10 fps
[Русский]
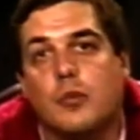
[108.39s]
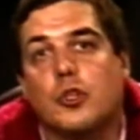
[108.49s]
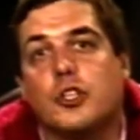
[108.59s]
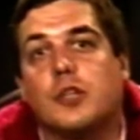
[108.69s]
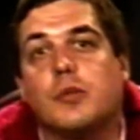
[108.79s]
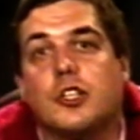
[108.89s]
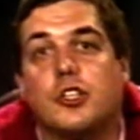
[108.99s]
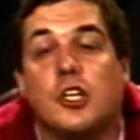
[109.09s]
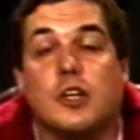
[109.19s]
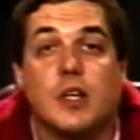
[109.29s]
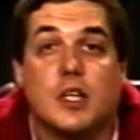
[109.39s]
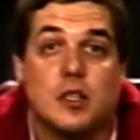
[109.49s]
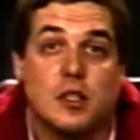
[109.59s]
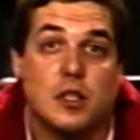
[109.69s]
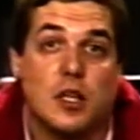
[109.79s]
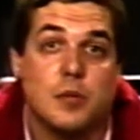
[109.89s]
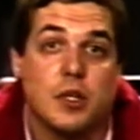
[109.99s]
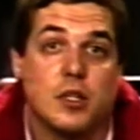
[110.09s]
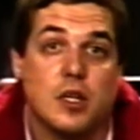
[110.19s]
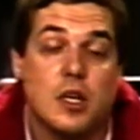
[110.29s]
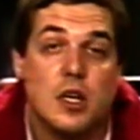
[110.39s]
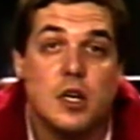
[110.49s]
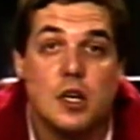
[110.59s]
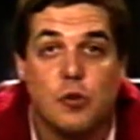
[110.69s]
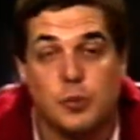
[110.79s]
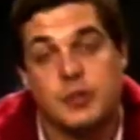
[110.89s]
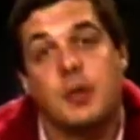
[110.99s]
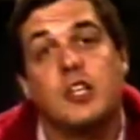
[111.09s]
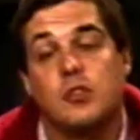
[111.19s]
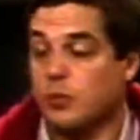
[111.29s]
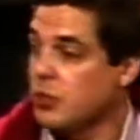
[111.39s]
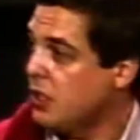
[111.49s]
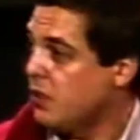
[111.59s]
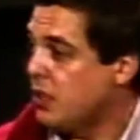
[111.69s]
больше, чем эти 4 квадратных километра. Вот посмотрите, вот мы здесь